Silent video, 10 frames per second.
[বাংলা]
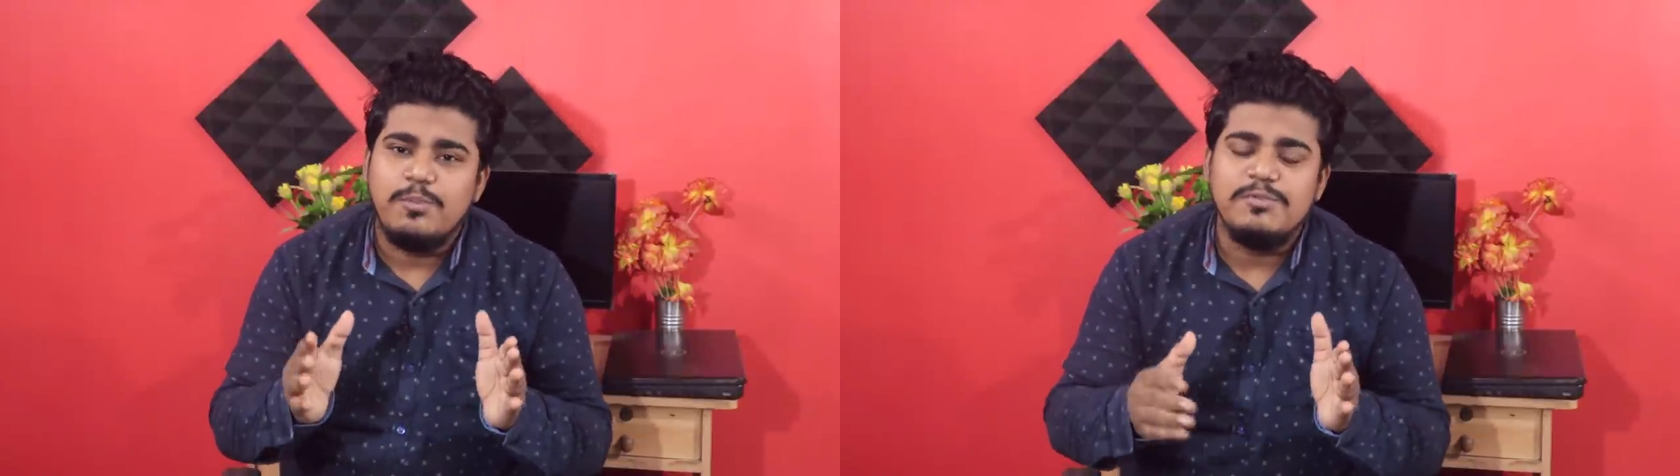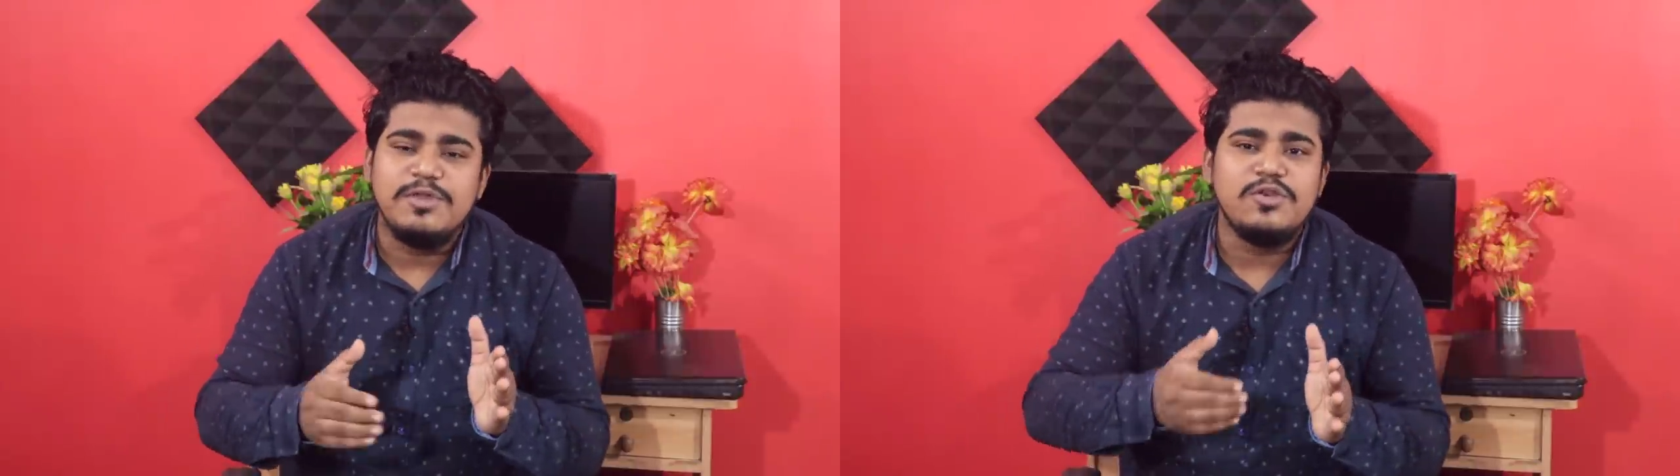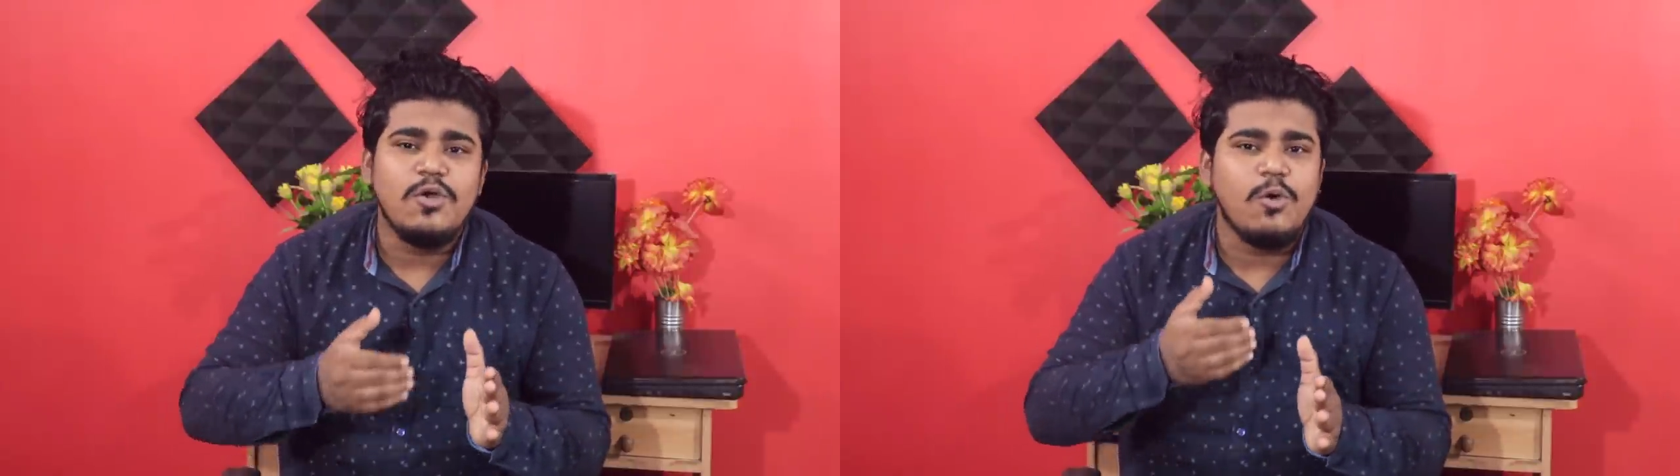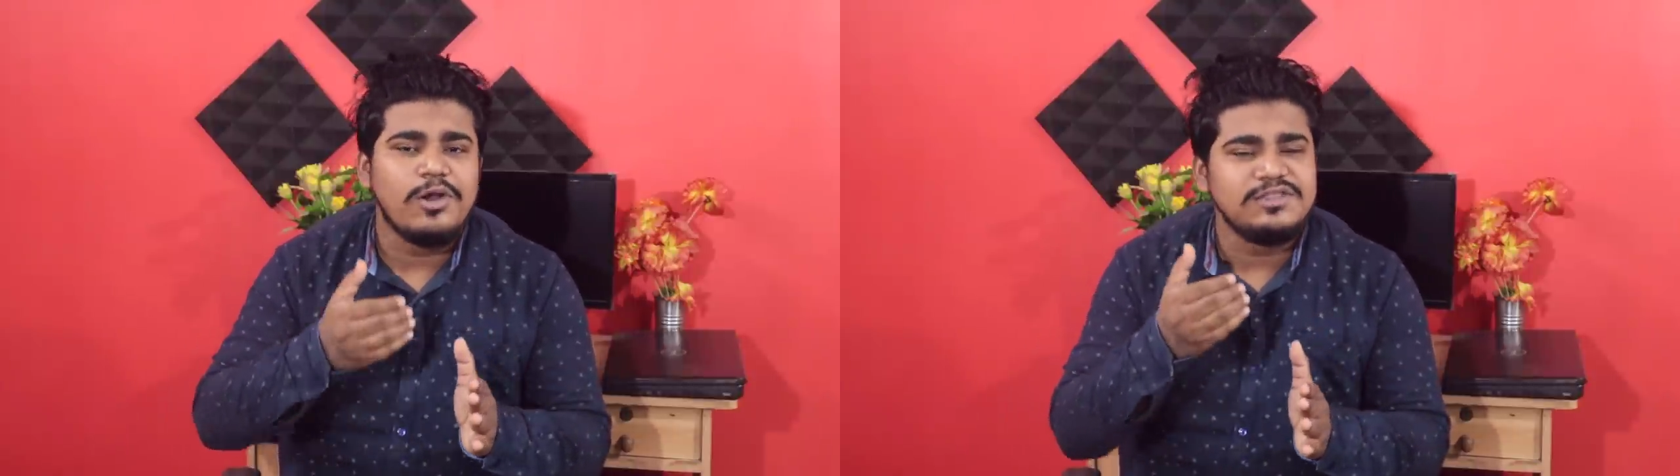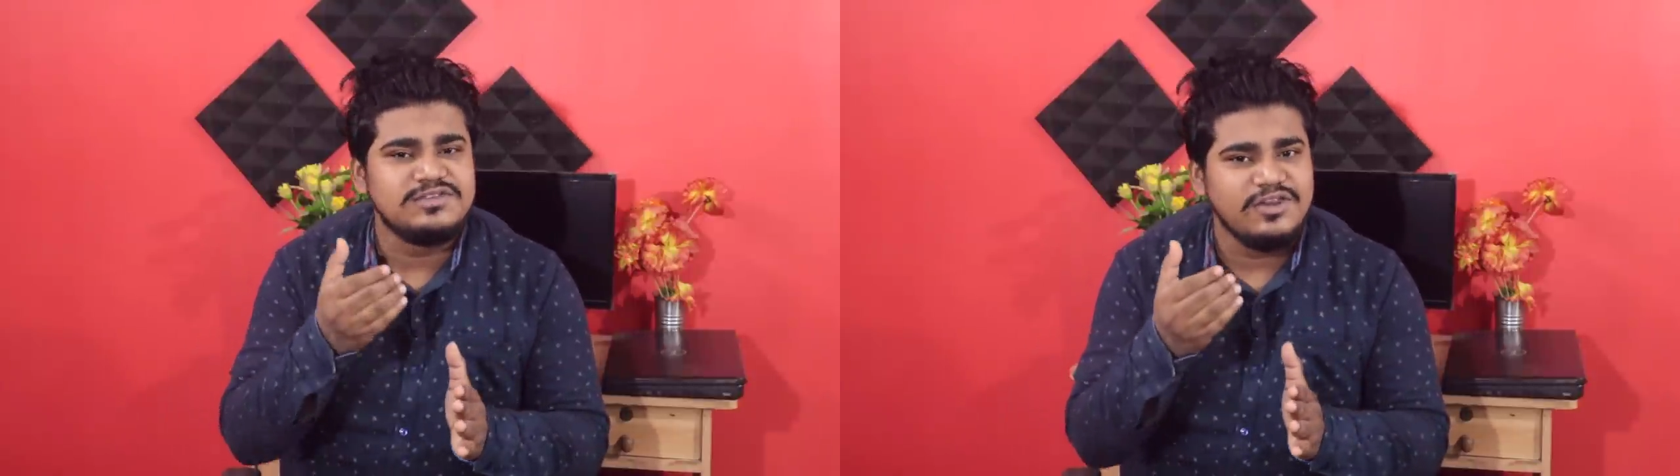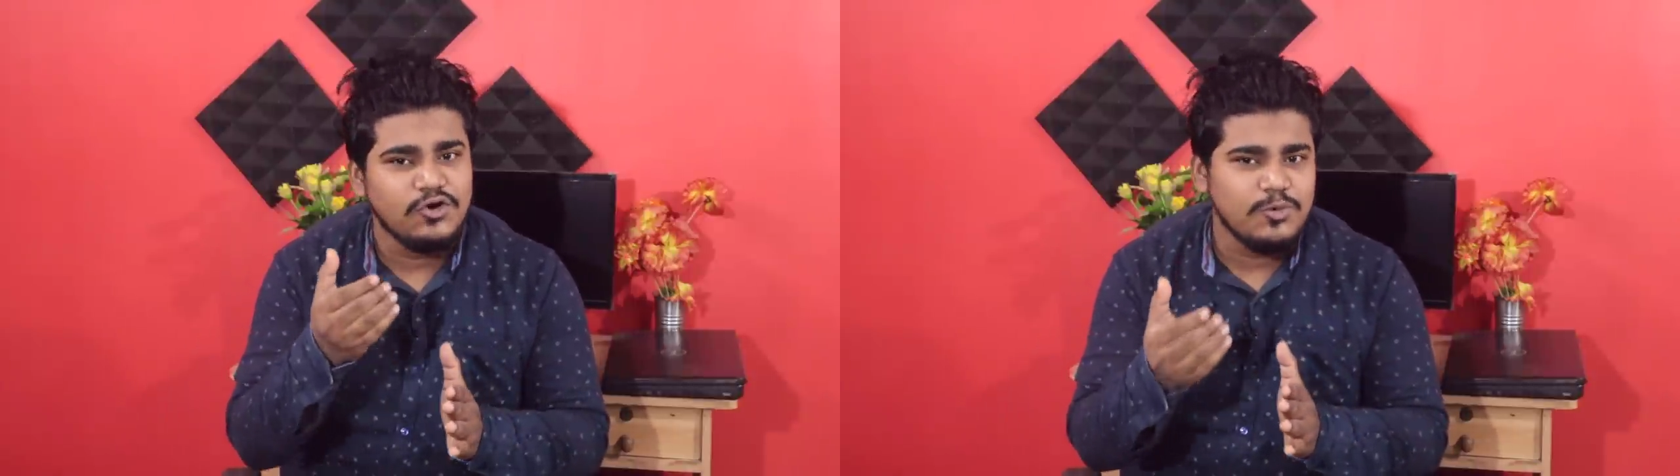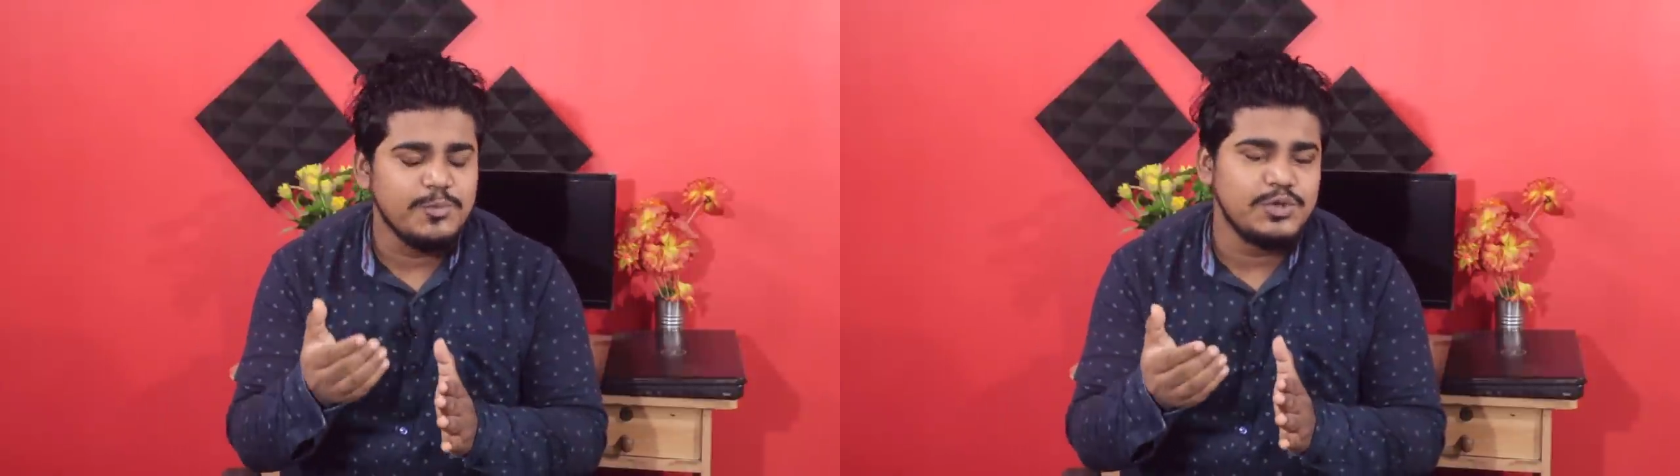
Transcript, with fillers: বিভিন্ন কলেজ এরকম